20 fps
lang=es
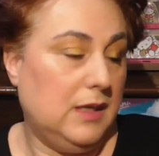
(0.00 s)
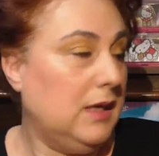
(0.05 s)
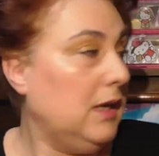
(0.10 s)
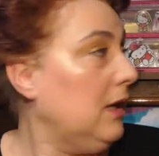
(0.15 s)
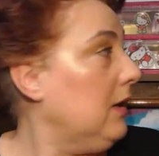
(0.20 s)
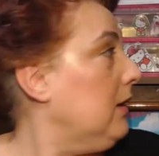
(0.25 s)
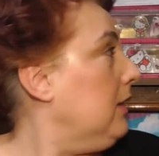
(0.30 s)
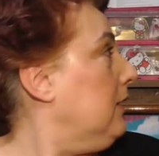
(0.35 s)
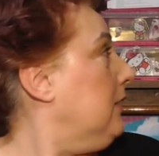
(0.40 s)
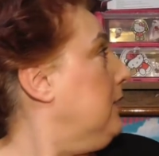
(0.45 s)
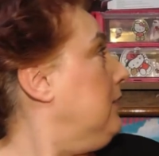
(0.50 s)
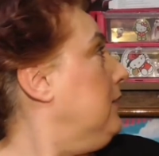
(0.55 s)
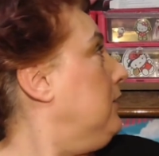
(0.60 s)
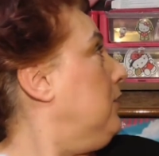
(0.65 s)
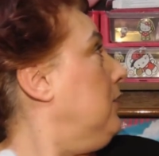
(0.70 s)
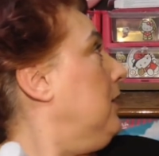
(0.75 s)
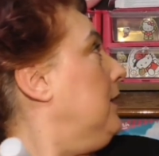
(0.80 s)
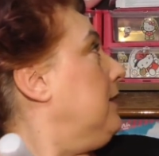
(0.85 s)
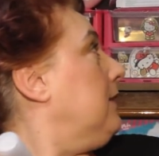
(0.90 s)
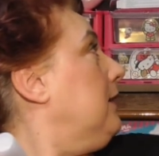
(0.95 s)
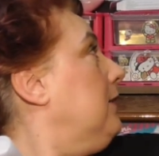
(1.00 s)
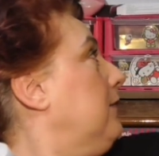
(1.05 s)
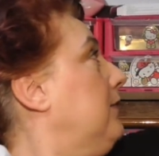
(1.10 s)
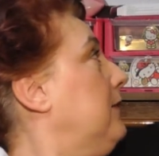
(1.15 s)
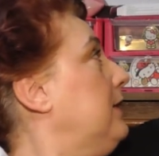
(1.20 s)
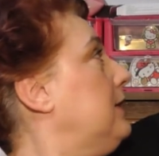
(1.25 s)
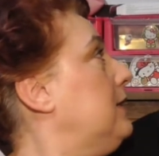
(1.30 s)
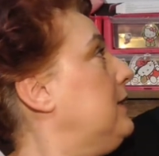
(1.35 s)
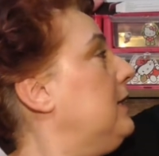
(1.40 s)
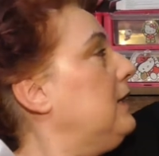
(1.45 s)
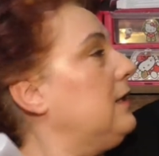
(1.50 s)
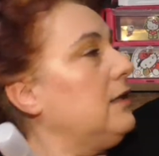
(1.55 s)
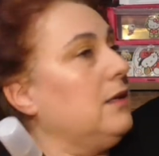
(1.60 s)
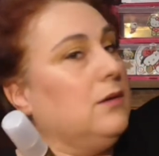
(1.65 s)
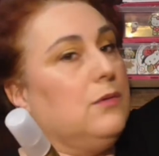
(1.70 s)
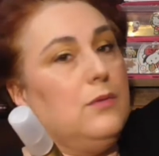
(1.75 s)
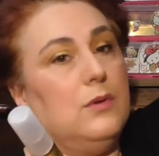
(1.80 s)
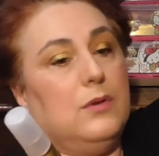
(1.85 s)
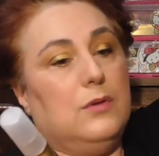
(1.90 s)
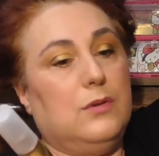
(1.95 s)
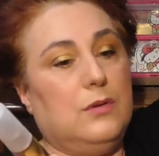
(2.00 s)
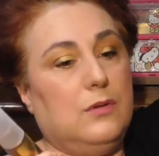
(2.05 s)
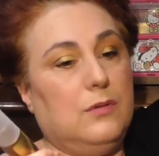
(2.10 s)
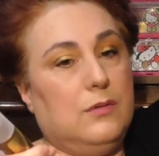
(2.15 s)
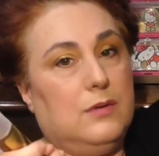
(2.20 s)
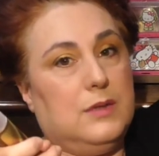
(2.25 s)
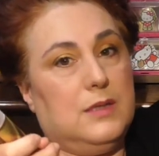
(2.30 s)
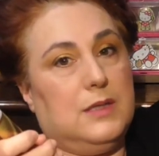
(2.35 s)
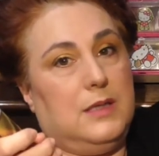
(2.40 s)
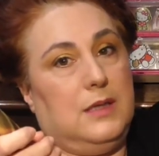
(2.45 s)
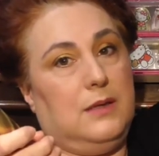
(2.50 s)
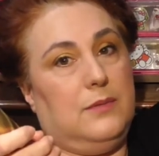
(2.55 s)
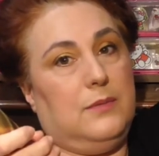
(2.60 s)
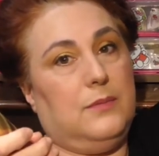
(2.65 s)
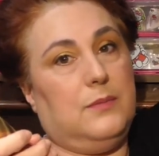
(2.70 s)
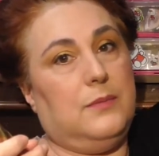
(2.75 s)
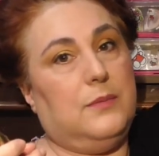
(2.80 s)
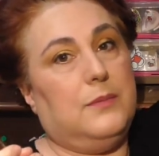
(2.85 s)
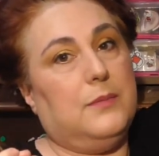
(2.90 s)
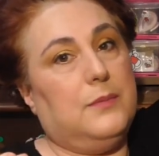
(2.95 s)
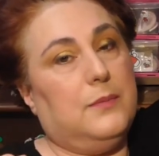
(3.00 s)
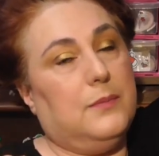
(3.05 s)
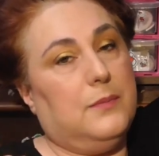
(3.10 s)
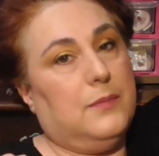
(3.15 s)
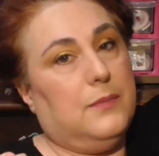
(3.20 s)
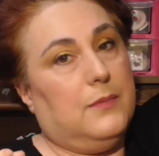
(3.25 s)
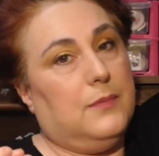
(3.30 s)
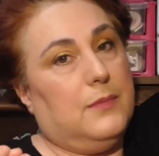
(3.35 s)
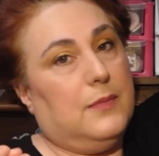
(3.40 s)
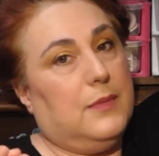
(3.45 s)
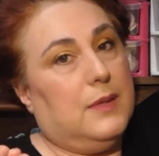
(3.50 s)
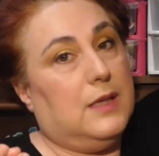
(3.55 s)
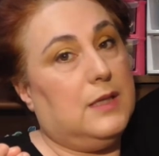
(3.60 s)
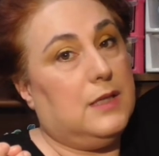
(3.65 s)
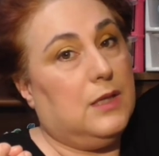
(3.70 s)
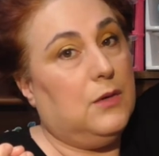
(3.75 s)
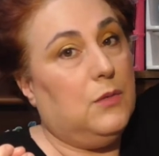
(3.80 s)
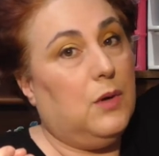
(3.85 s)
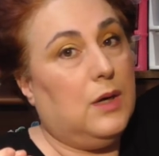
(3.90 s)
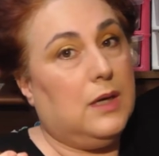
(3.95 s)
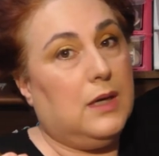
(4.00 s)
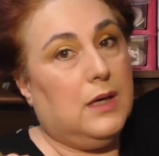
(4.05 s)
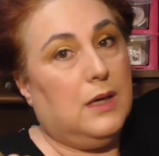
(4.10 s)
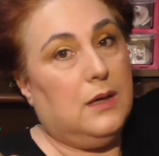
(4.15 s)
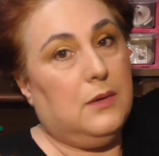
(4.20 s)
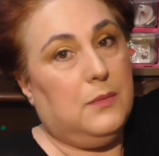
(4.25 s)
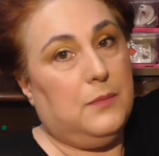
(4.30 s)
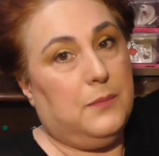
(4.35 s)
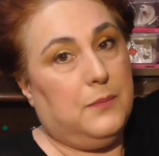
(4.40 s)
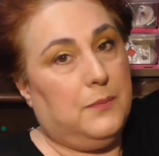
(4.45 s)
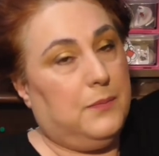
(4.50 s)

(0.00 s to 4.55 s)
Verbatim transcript: que necesito las gafas, si las encuentro, sí. Las tengo aquí